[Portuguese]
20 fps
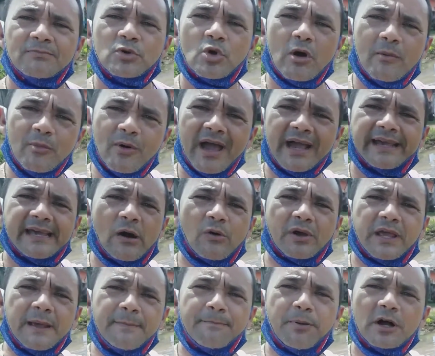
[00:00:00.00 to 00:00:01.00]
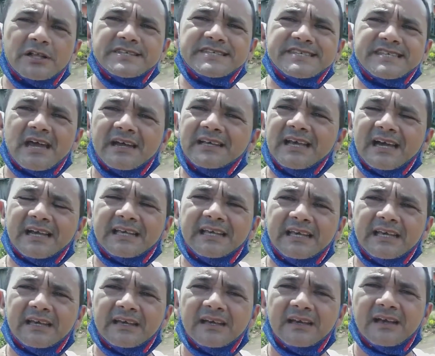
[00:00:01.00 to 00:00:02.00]
Como é que alguém pode sair
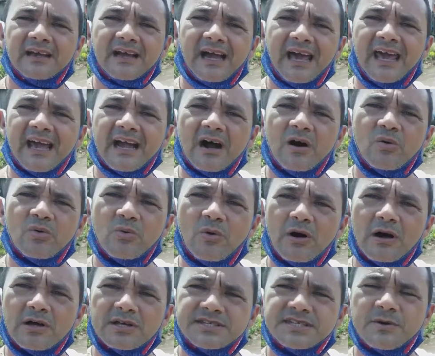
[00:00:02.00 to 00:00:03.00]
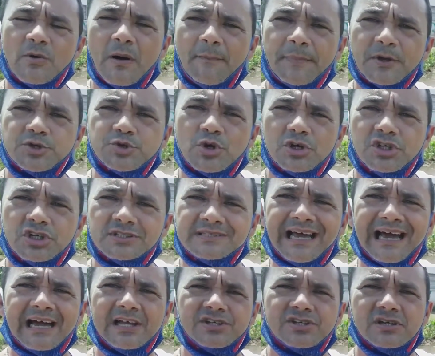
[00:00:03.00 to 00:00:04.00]
aqui, carregar uma, uma pessoa de
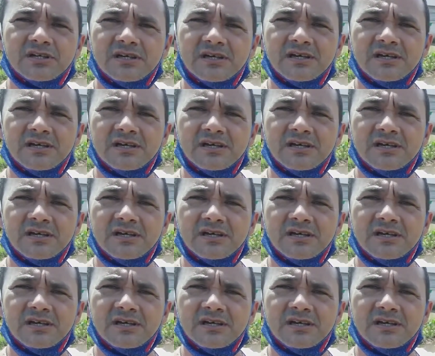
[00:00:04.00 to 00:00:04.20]
idade?